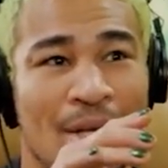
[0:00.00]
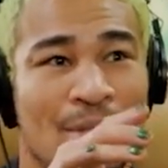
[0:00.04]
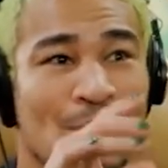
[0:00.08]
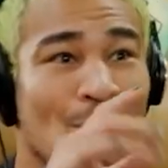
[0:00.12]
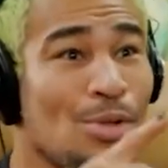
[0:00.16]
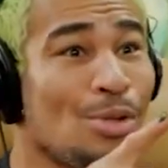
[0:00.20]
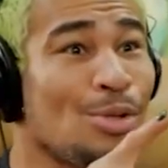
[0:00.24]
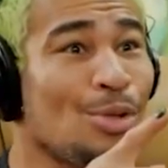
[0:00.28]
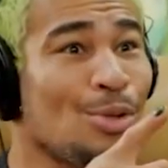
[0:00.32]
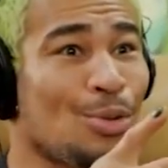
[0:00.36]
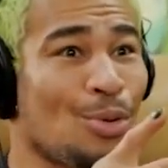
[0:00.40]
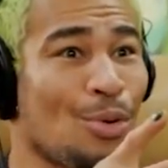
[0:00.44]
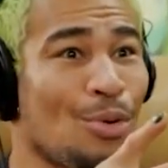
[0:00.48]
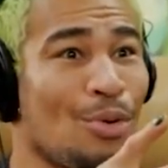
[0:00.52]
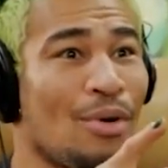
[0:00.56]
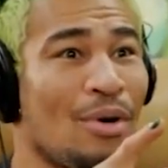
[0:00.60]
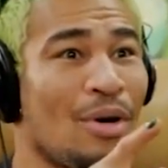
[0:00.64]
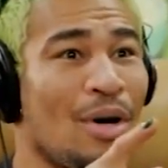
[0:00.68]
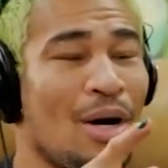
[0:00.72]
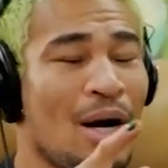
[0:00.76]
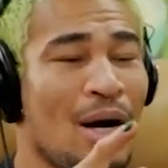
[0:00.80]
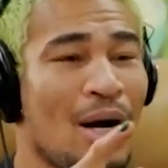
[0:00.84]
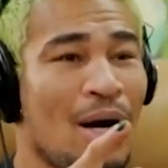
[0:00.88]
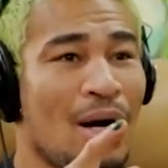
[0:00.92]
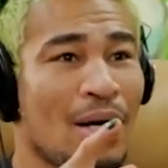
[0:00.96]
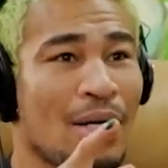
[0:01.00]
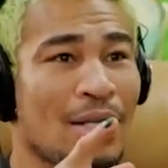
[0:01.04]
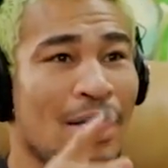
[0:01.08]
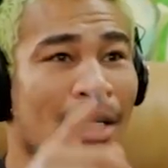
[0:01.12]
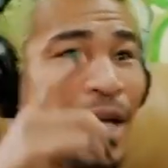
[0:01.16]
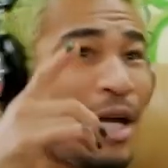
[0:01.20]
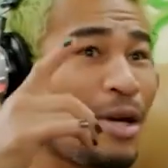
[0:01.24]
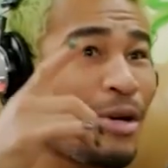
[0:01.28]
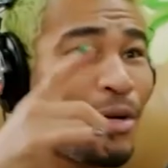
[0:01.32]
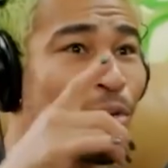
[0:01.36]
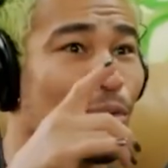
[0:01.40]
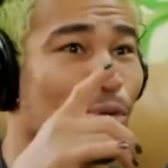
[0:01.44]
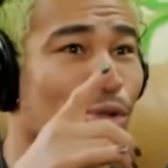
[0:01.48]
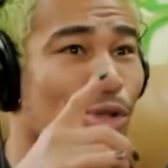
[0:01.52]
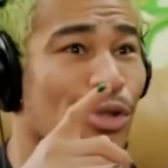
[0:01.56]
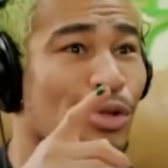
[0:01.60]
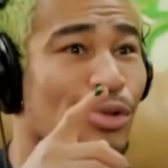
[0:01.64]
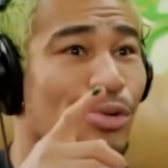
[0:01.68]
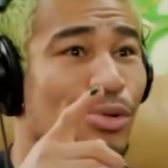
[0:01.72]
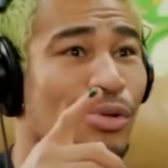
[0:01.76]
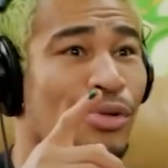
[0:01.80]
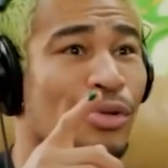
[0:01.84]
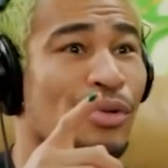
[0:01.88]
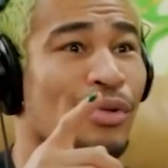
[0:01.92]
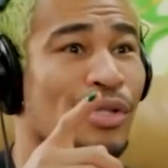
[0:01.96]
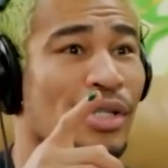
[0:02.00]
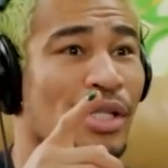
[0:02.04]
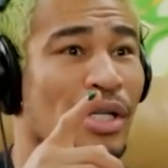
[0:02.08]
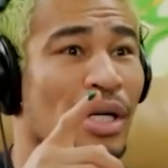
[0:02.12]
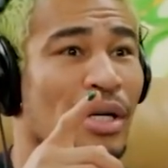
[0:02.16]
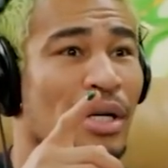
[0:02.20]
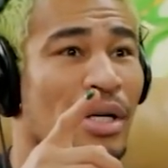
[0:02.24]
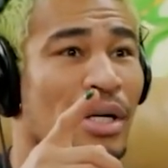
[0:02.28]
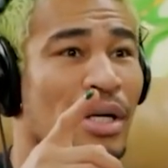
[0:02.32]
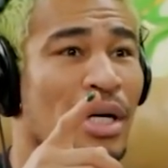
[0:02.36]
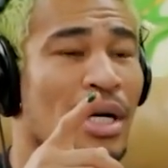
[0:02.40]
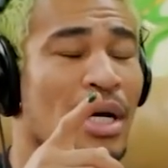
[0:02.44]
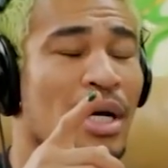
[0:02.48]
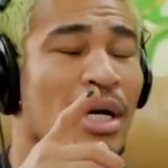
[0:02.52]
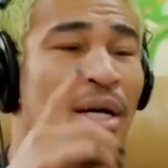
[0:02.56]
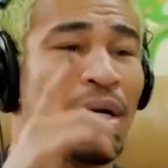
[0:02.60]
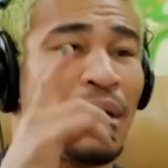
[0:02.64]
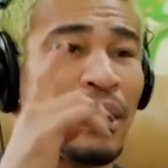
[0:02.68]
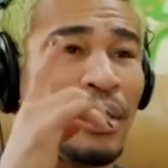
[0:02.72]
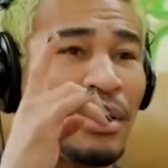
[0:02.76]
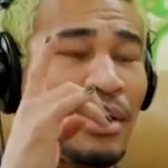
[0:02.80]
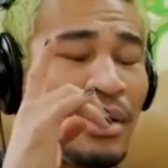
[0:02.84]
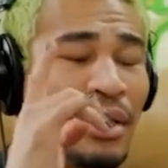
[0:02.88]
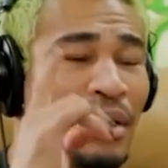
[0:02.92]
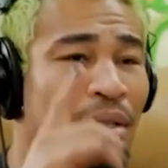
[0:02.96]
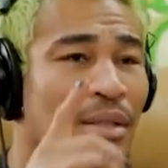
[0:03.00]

そうすると切るの躊躇するじゃん。はいはい。